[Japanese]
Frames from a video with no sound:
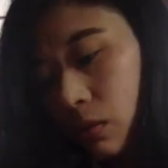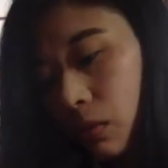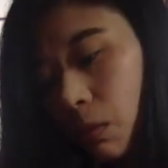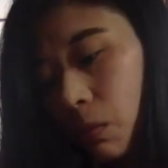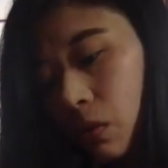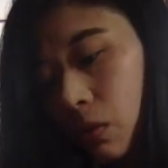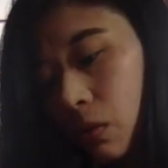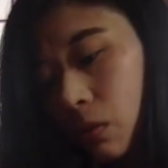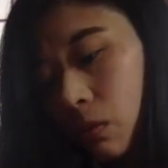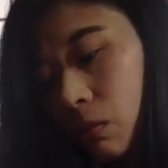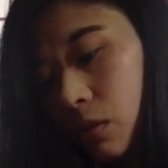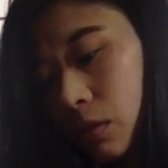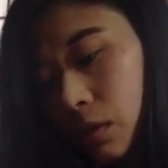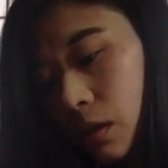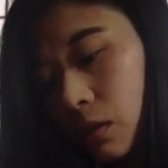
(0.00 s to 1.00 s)
多分どこ
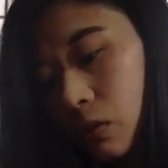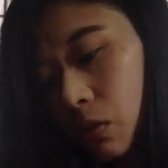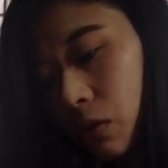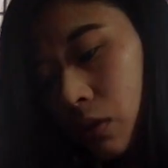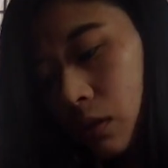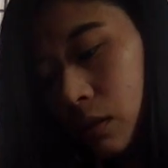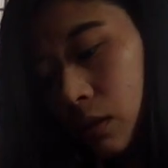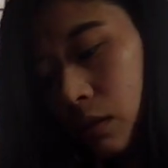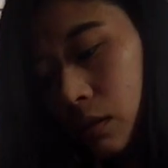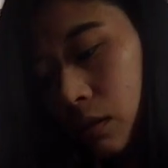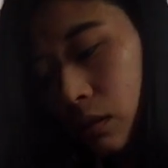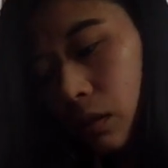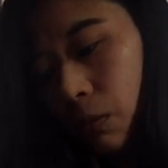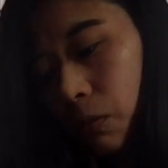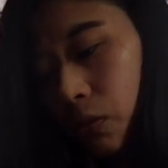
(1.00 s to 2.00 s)
も全国一
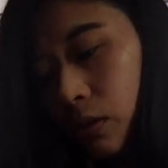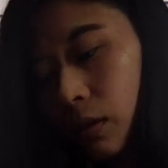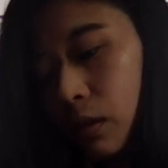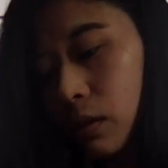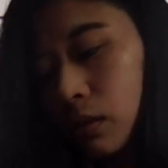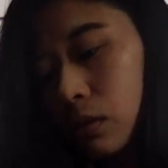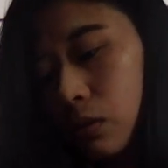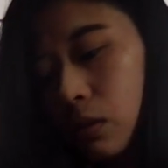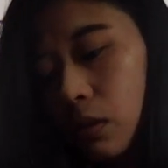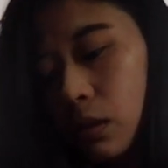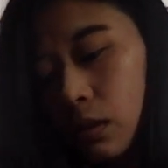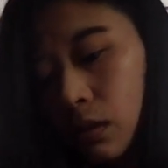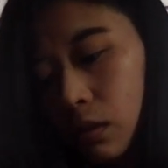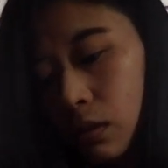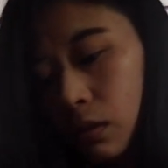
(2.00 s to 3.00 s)
律多分不可ですよ
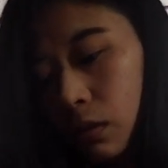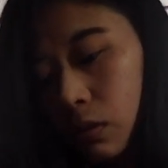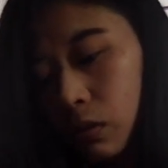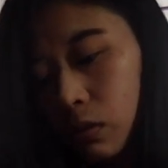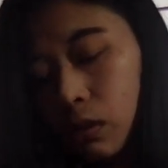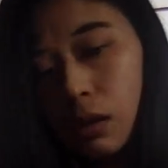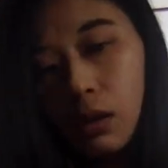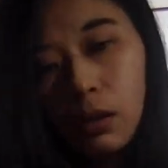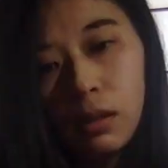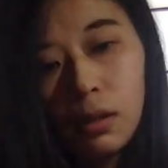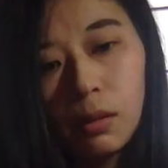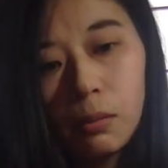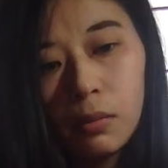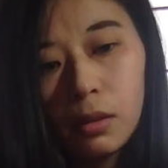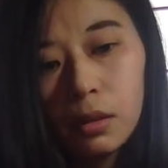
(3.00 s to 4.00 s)
ね。なので、
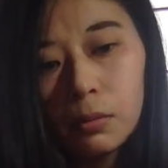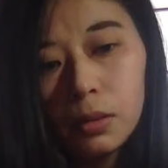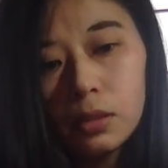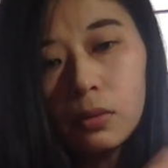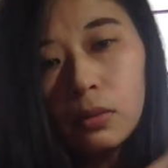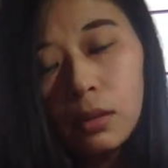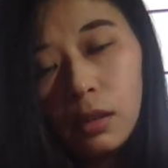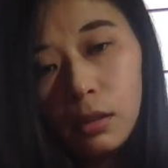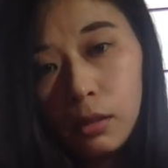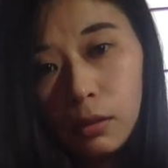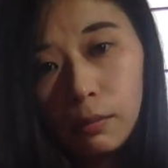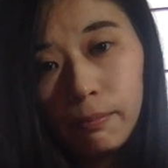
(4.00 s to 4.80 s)
なんかまあそんなに